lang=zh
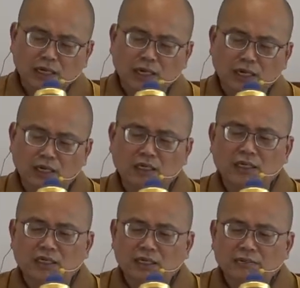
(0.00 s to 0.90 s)
啊，
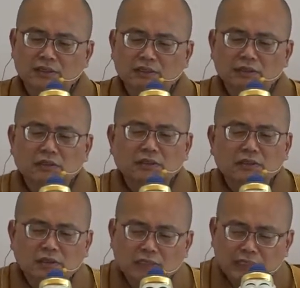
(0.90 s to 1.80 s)
那么
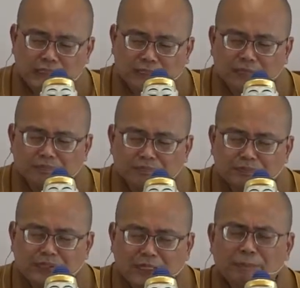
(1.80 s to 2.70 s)
也
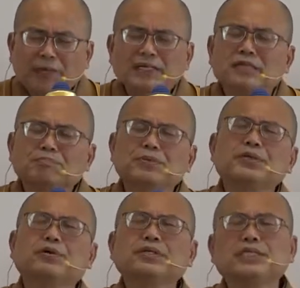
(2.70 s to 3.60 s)
一般人不
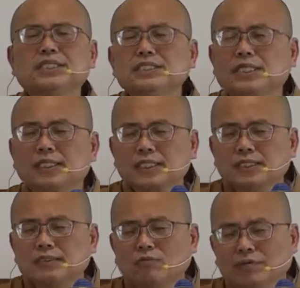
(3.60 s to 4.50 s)
容易理解。可
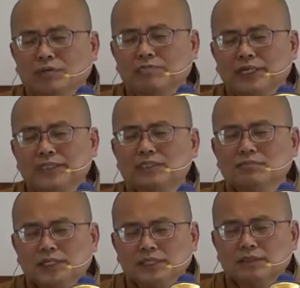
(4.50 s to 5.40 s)
是我们每次
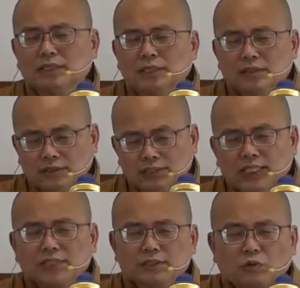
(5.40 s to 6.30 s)
每次都这
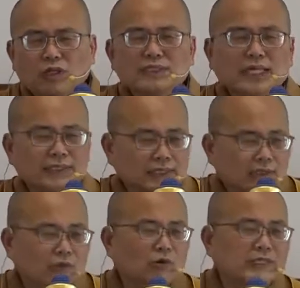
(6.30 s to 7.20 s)
样去观察，这样
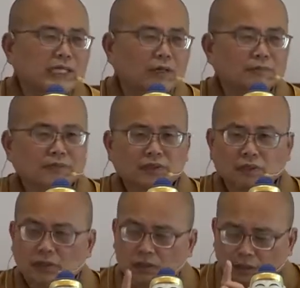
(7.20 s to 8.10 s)
去观察，
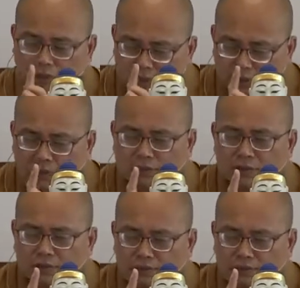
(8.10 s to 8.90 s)
你